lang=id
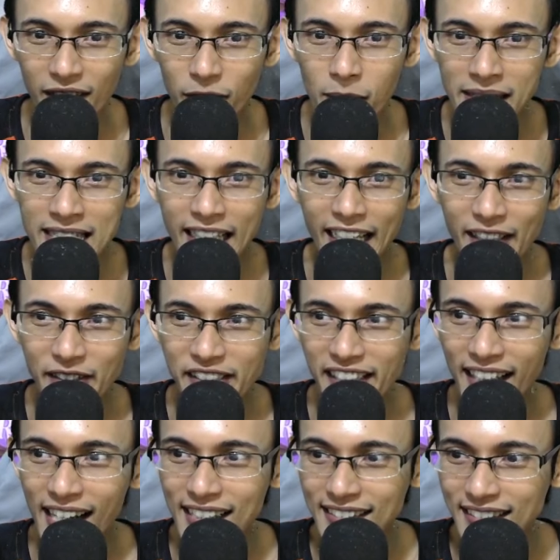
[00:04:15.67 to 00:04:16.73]
banyak hero nya
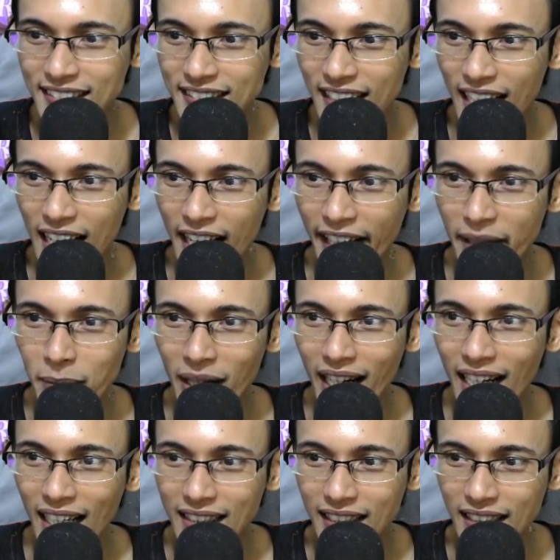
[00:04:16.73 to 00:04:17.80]
guys nah dapat
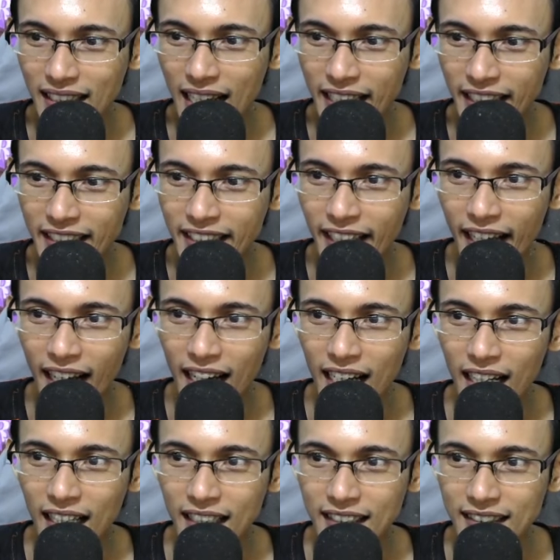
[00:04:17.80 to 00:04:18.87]
karakter yang ini
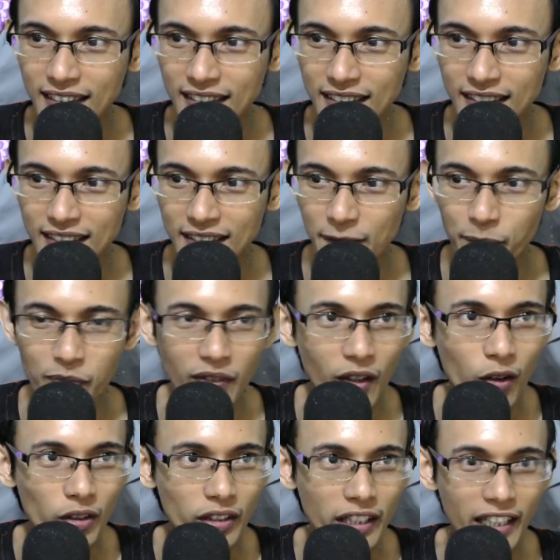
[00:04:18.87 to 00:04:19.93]
ya
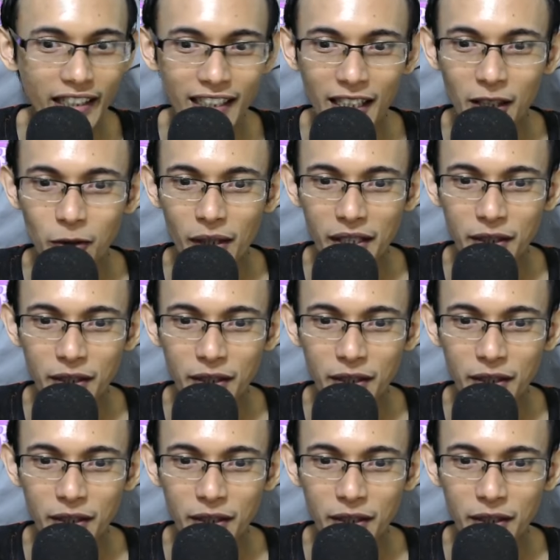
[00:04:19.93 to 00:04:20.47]
oke kita keluar